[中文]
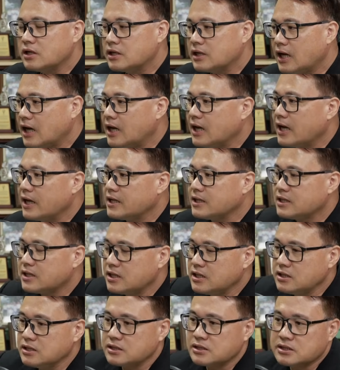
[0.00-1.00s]
拿来
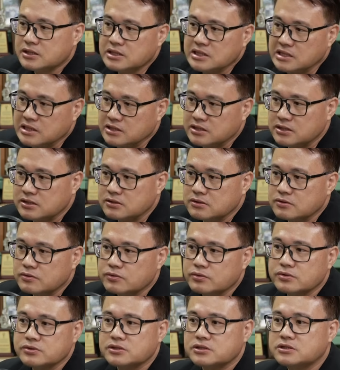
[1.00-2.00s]
给你个人
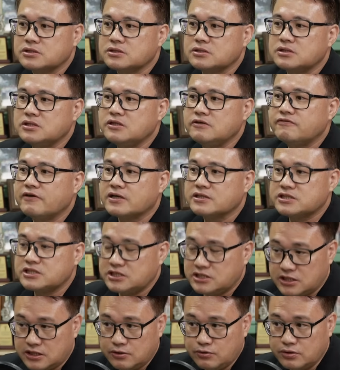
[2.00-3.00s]
或者是地方
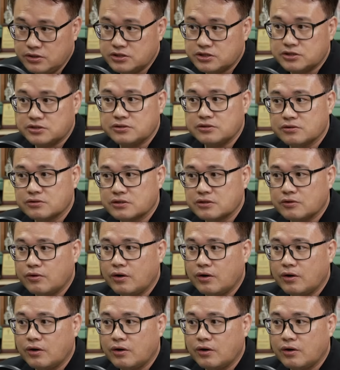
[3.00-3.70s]
协会使用的